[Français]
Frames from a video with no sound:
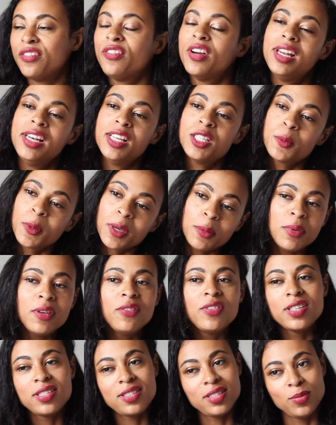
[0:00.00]
fallait l'exprimer
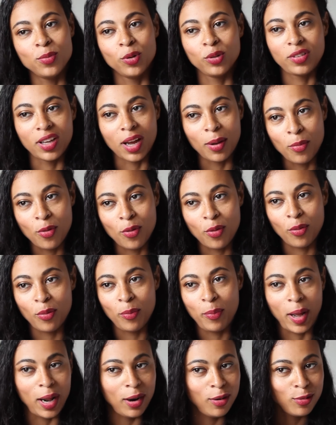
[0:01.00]
vestimentairement en
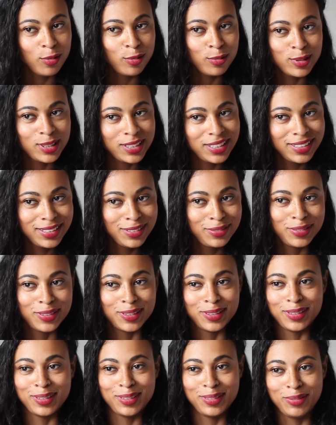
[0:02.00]
parlant aussi.
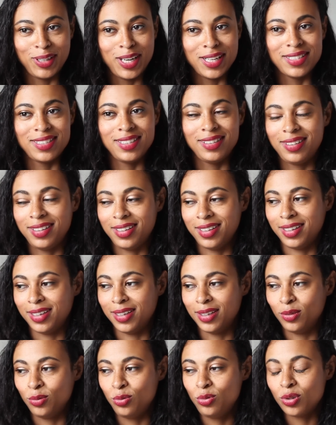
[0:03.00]
Enfin, voilà,
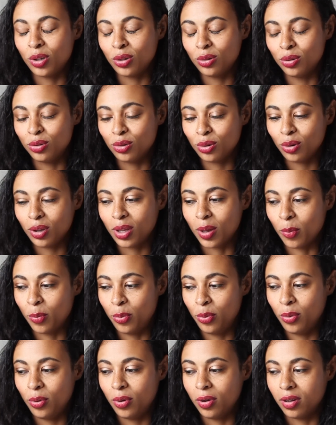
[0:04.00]
c'était toutes sortes de trucs un
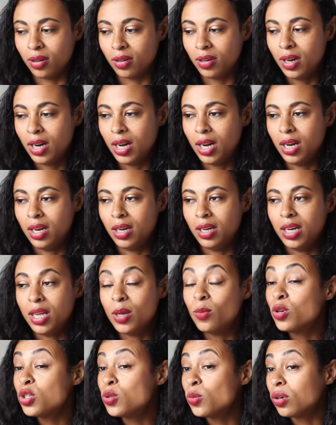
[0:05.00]
peu. Euh. Et
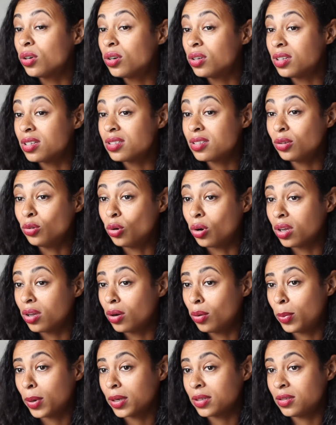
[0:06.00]
moi, je me reconnaissais dans rien
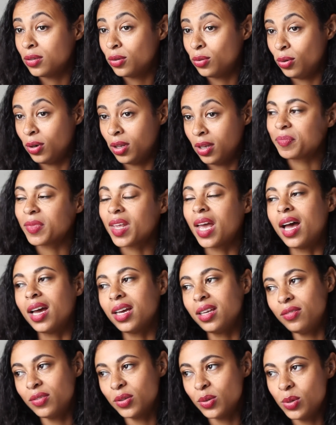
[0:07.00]
en particulier.
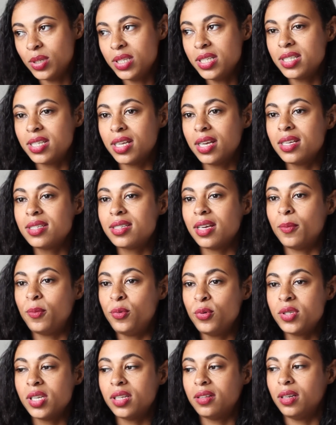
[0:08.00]
Arrivé au lycée, ça
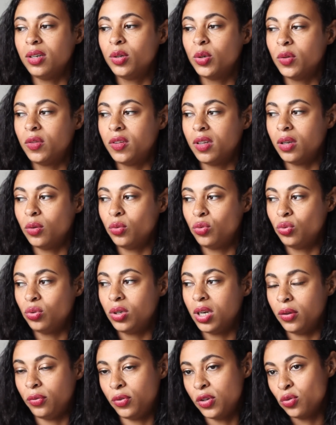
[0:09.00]
plus c'était le côté où toutes
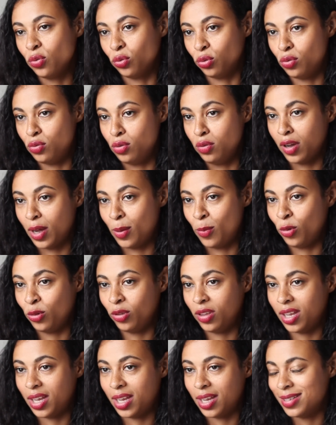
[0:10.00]
les filles sont devenues vraiment
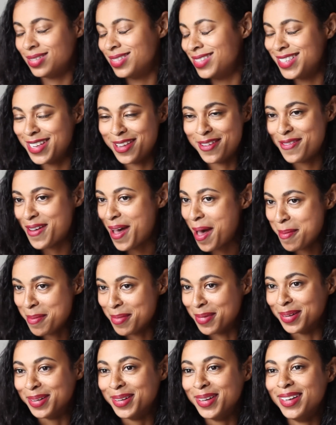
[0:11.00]
des, des
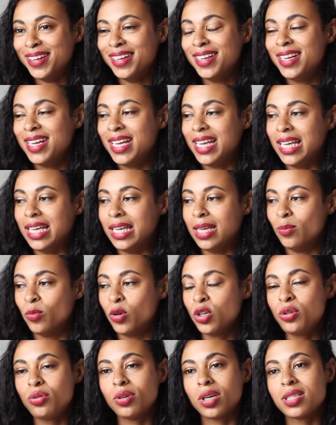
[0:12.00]
femmes. Et
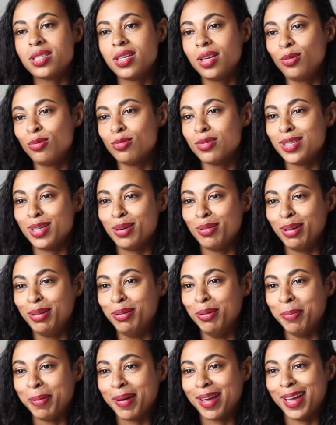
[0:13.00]
moi, je suis restée avec une silhouette
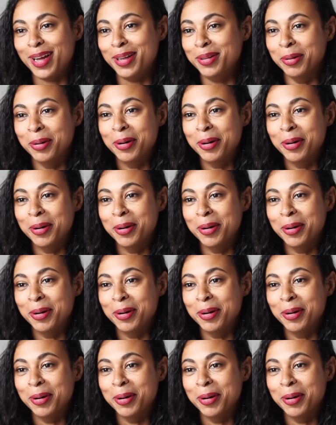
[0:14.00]
de préado.